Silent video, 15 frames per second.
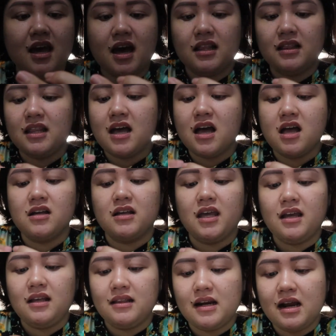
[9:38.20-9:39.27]
At ang
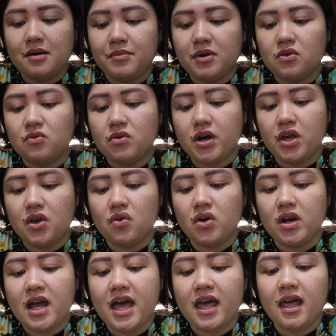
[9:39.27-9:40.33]
K-drama ko
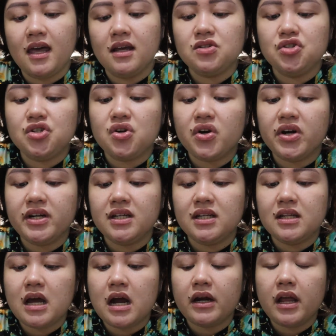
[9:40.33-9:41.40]
ngayon ay
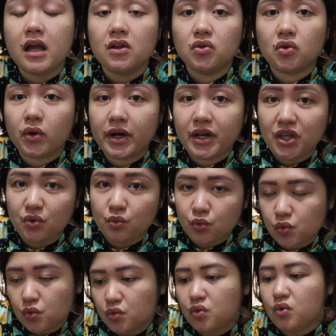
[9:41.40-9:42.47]
Extraordinary Attorney
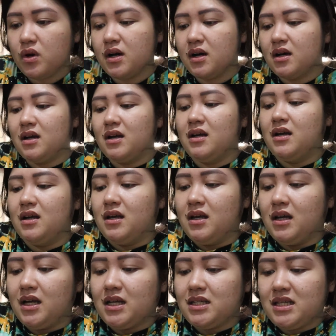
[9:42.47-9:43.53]
Woo.
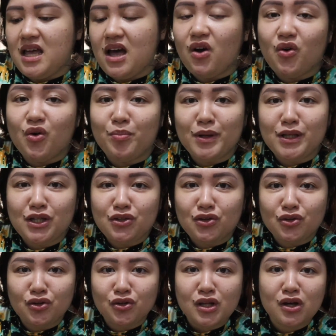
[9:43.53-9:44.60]
Kasi ako, pag
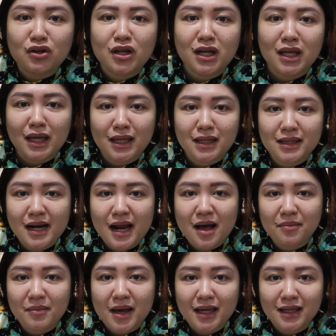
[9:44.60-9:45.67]
nanonood ako ng
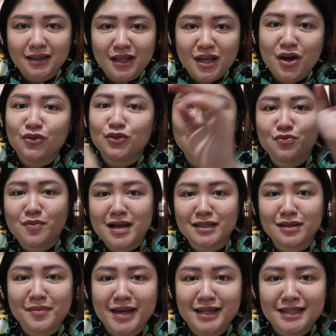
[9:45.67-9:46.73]
K-drama, hindi ako
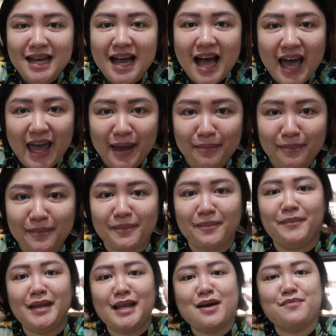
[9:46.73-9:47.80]
sumasabay sa hype
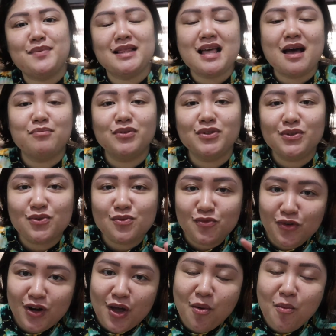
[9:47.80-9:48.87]
pinapatapos ko
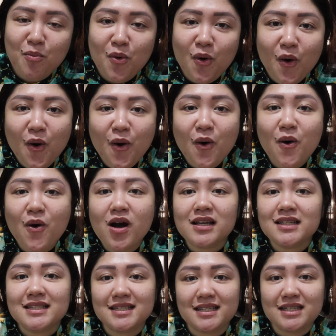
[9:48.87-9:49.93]
muna yung buong
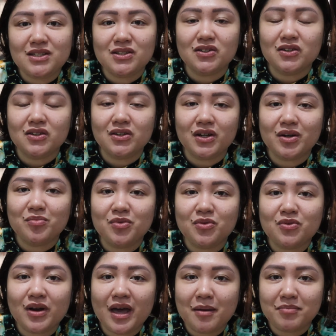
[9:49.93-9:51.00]
season or
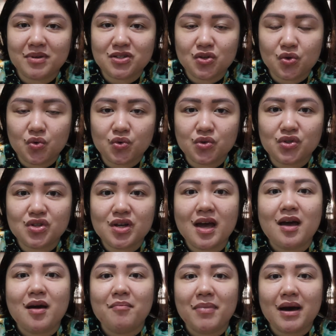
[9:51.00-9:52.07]
buong episodes
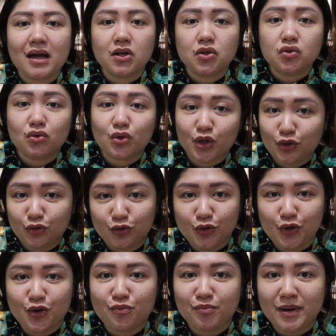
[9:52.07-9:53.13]
para
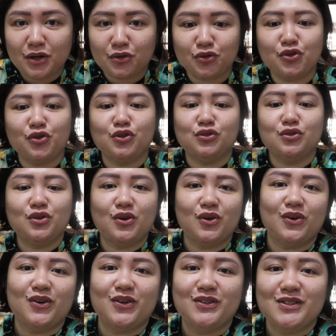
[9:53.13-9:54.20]
tuloy-tuloy yung panonood
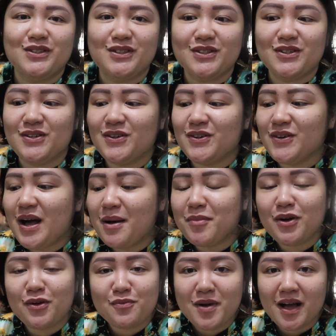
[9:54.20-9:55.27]
ko. So,
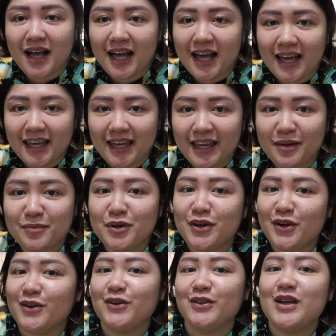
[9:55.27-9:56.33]
habang kumakain,
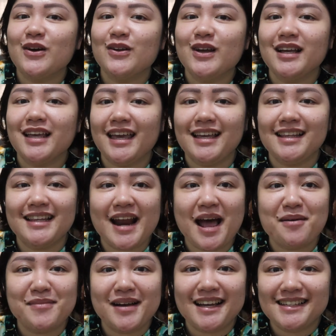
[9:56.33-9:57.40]
manonood ako ng
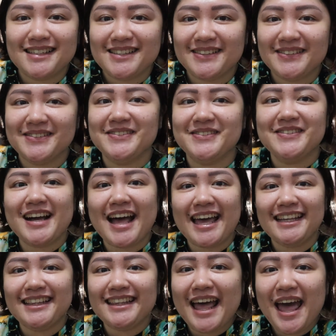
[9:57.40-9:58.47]
K-drama. So,
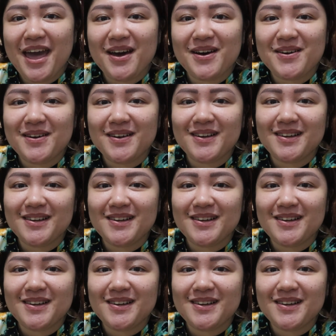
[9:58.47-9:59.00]
kain tayo!